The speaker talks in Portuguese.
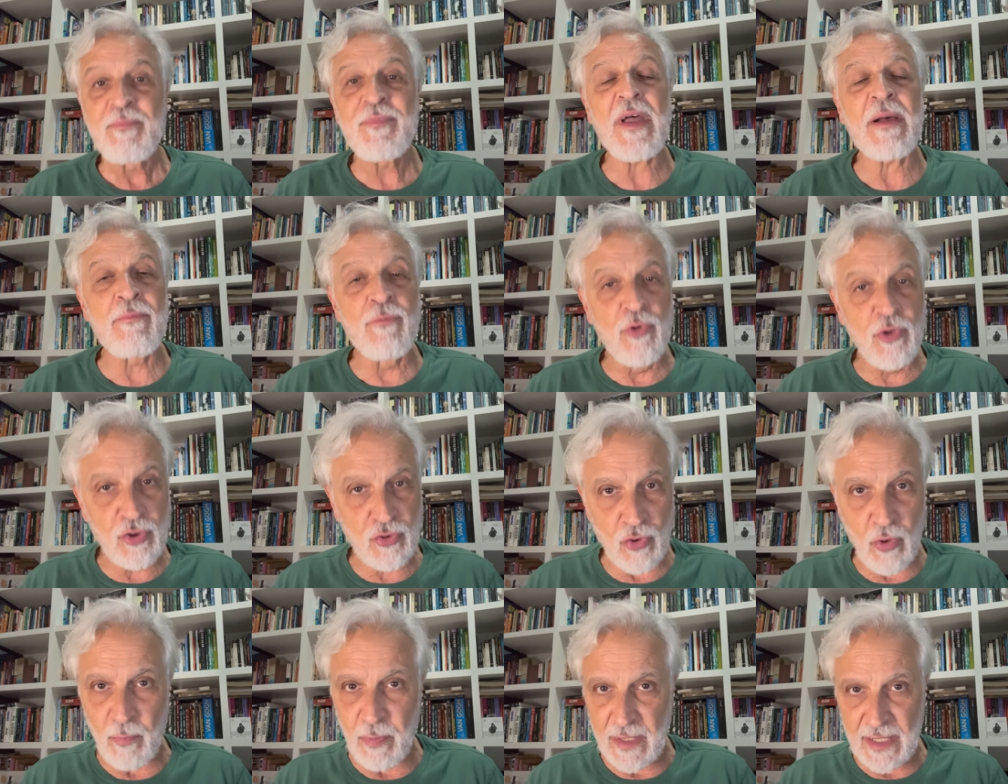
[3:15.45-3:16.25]
Tá
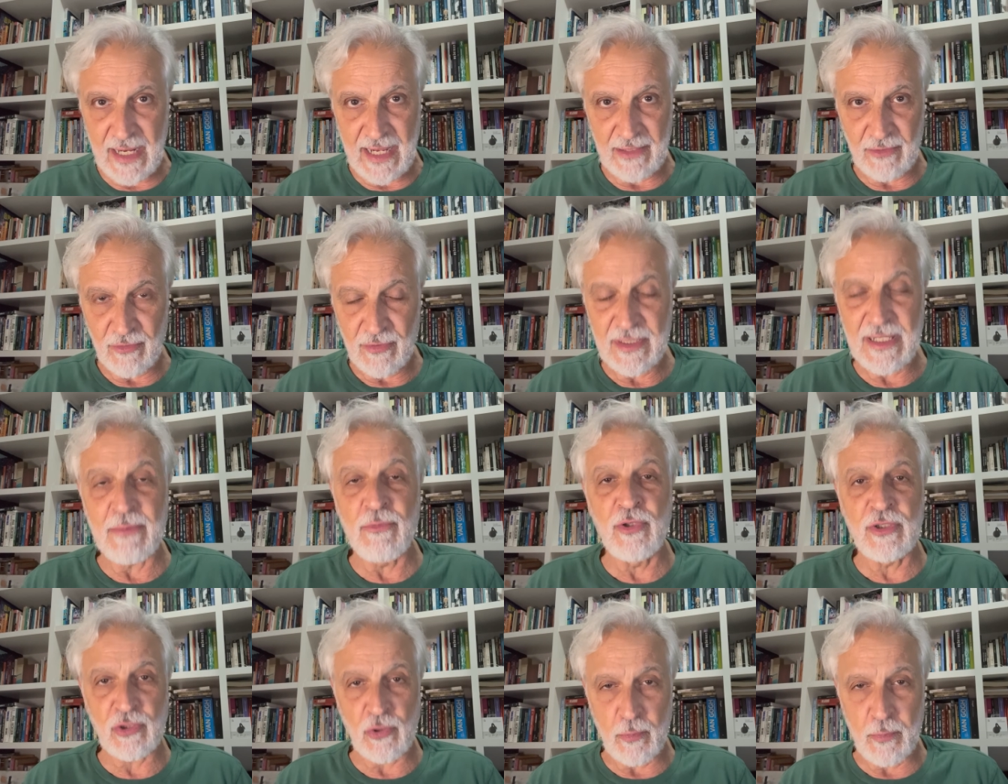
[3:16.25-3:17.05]
muito complicado, tá
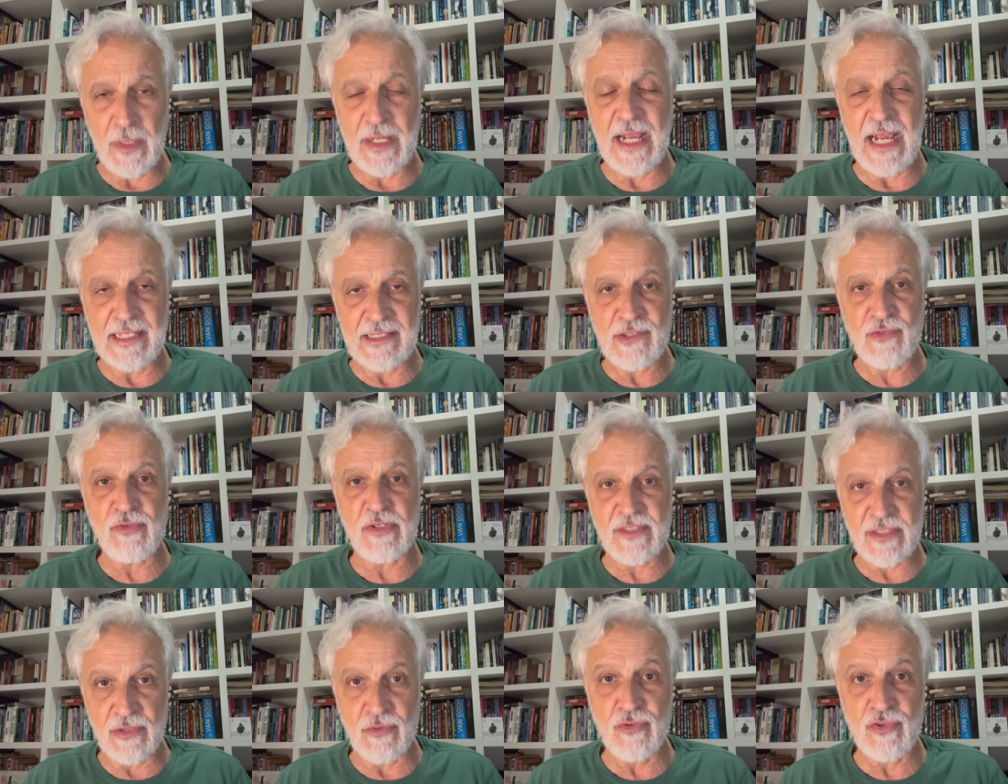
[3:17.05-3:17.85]
muito complicada a
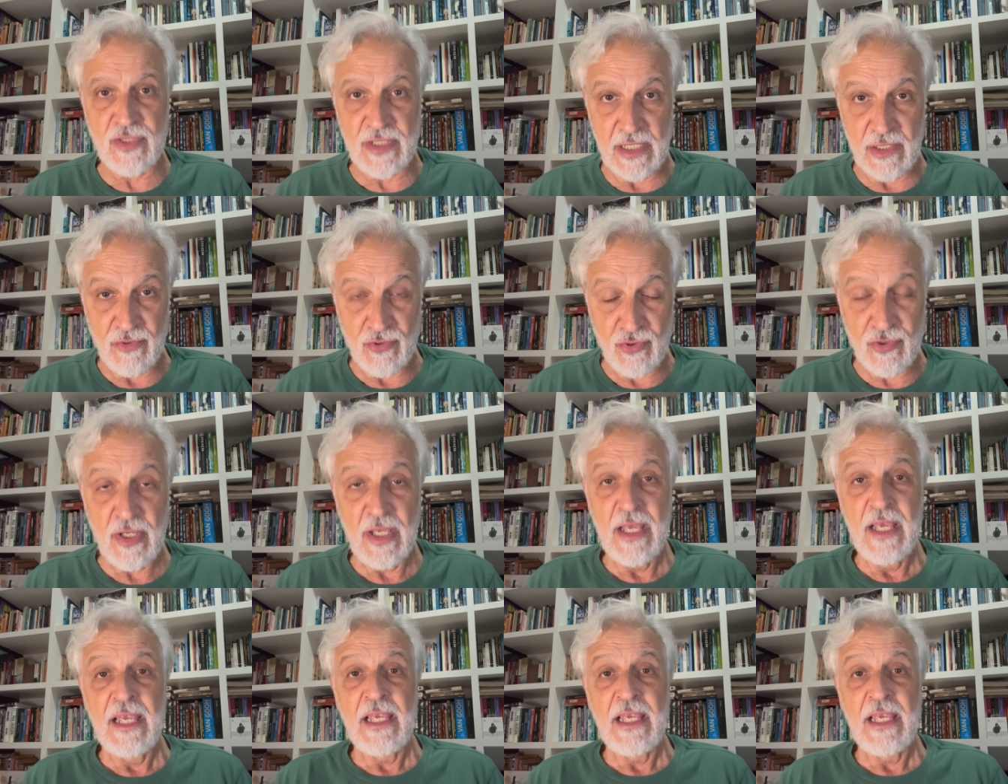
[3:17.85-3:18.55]
situação do Santos.